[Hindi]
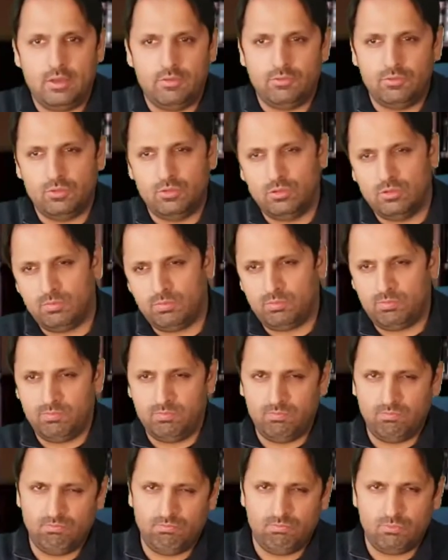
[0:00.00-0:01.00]
है वो
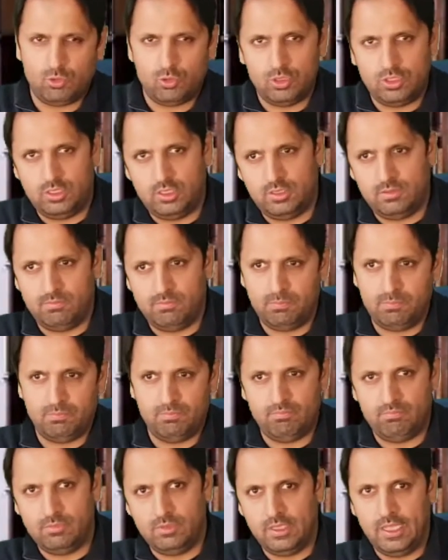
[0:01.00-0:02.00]
कुछ
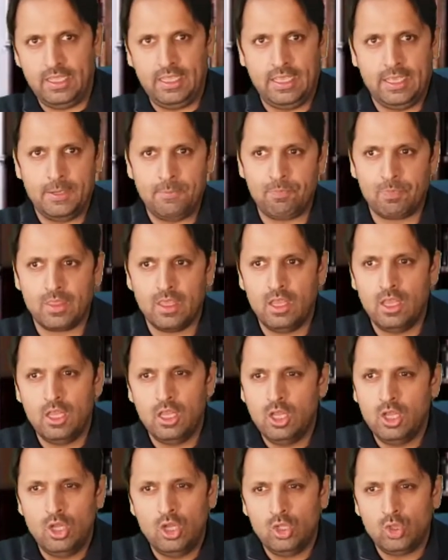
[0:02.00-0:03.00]
नहीं है
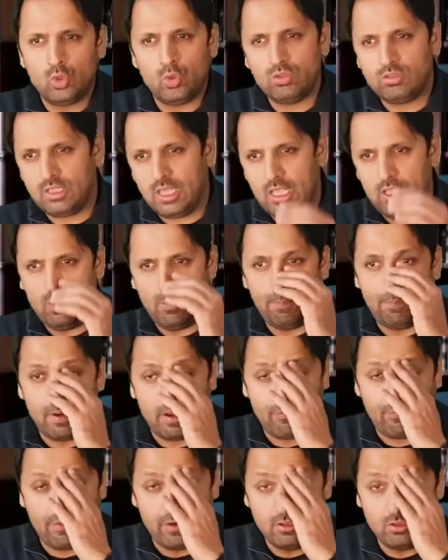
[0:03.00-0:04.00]
तो उसकी जो
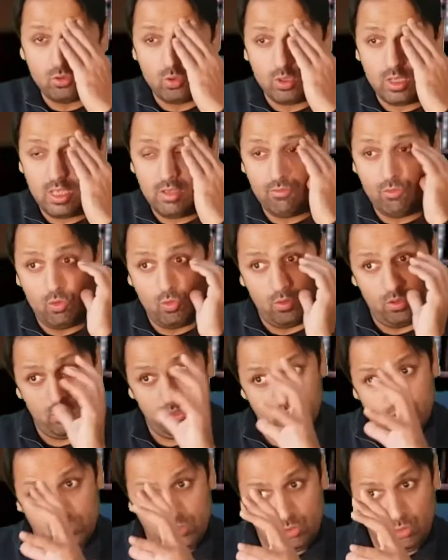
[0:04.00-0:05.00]
प्रेफरेंस होगी वो
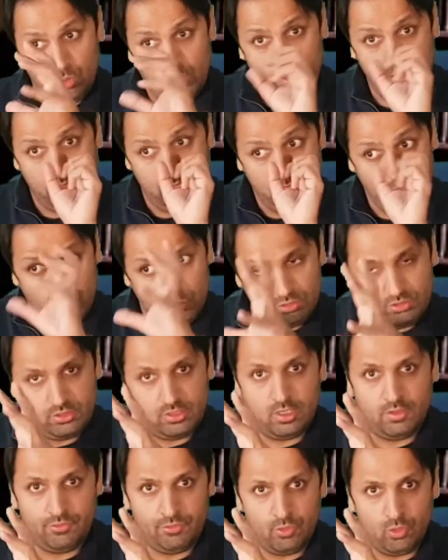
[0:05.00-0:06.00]
थोड़ी सारी उस
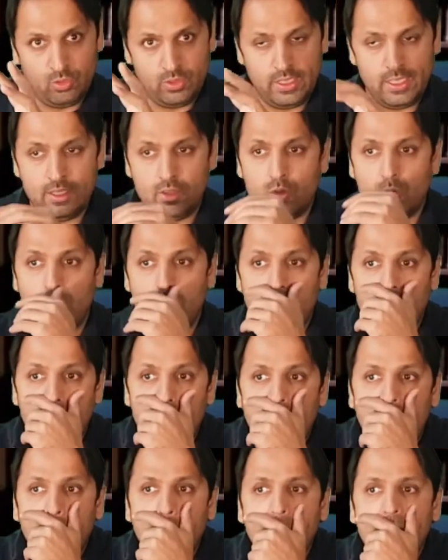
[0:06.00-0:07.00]
तरफ होगी तो
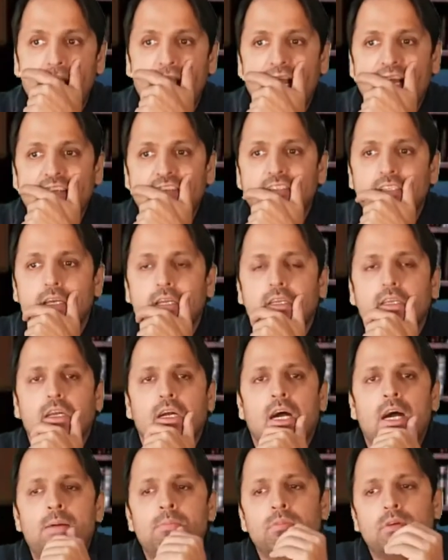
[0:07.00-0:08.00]
हमें ऐसा
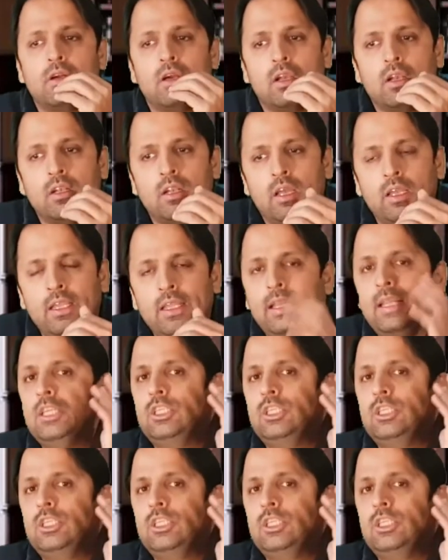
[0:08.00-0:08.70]
काम करना ही